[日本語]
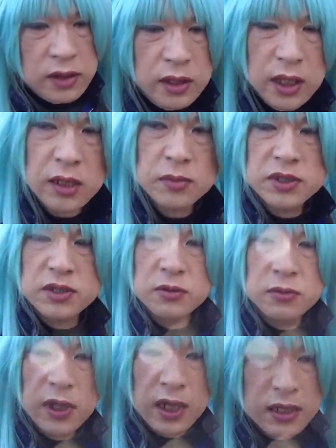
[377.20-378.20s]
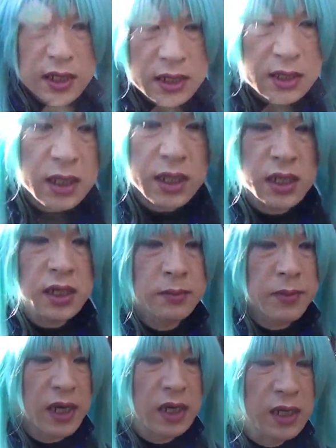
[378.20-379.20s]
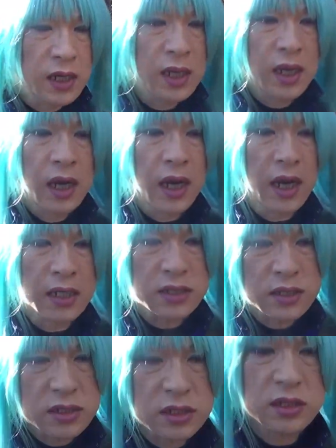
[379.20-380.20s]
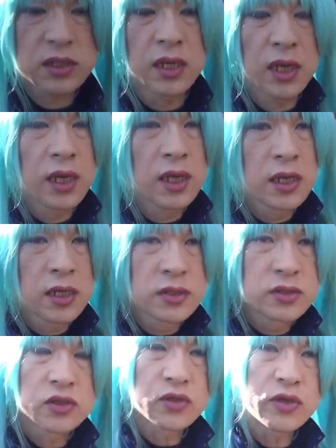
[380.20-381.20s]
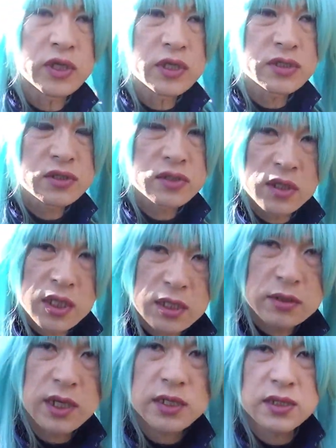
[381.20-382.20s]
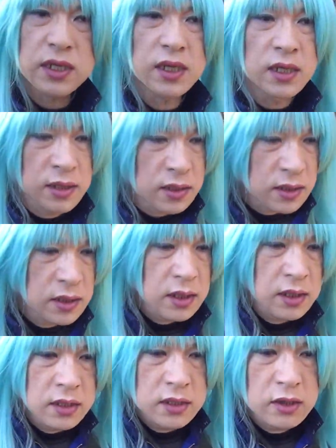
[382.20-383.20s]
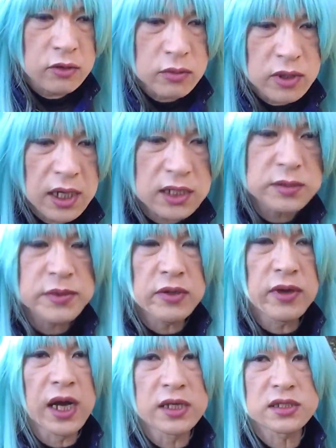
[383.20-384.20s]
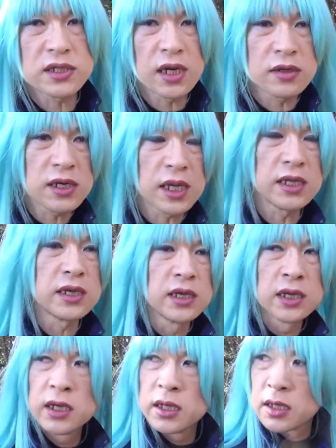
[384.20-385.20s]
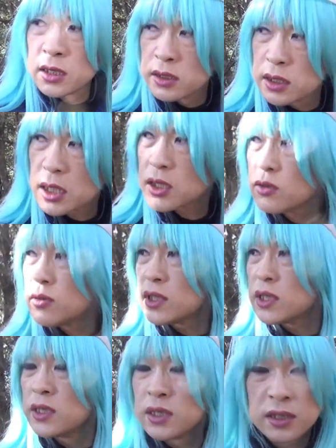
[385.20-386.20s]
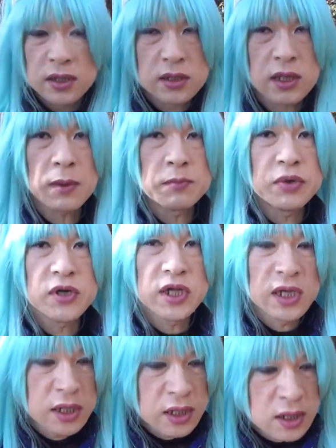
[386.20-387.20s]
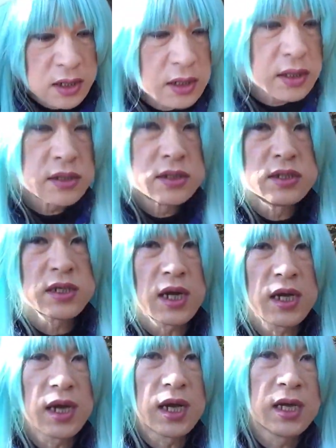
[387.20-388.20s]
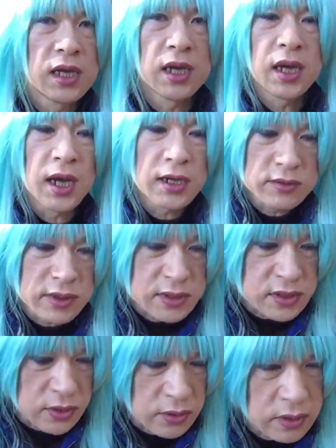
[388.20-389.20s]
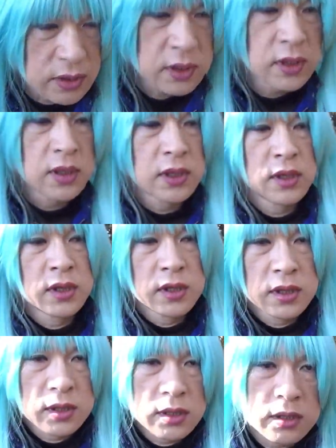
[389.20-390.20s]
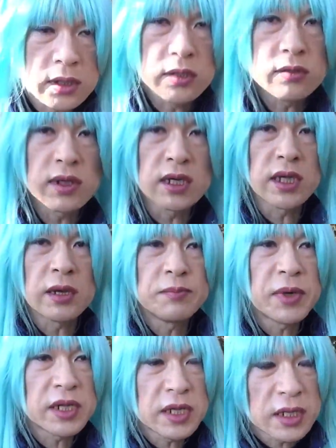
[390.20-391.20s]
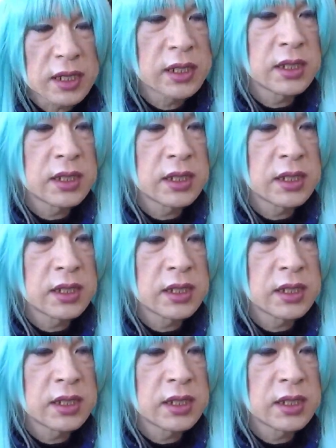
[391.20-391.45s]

で矢櫃峠がだいたいまあ8時ちょい過ぎぐらいですかねで登り始めたのが8時半ぐらいでだから今日はねたっぷり時間があるんですよ。っていうかねやっぱり